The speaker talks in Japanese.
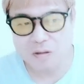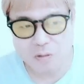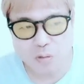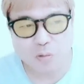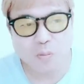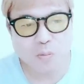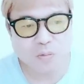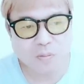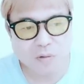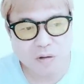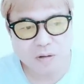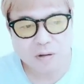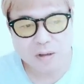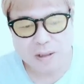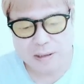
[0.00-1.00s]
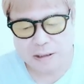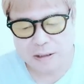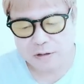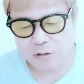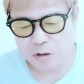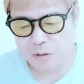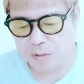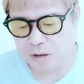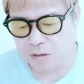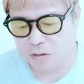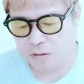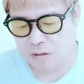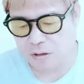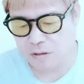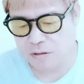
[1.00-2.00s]
ちょっとまあ、それまだ
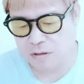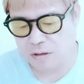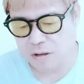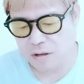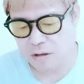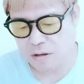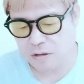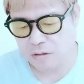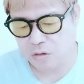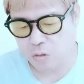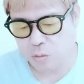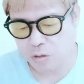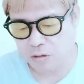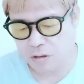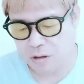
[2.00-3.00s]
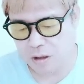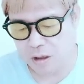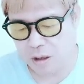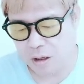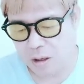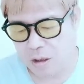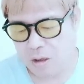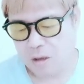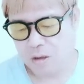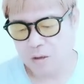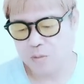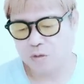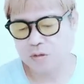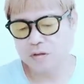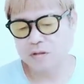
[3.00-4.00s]
うさんくさいなと思ってて、
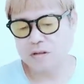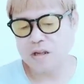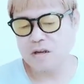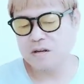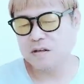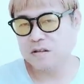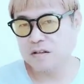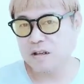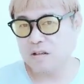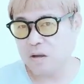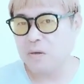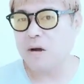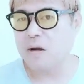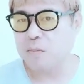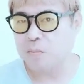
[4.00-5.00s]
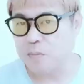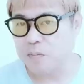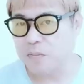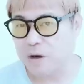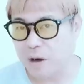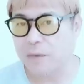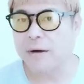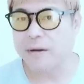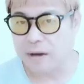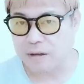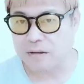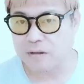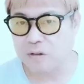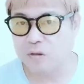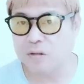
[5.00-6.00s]
でもうさんくささは変わらないです。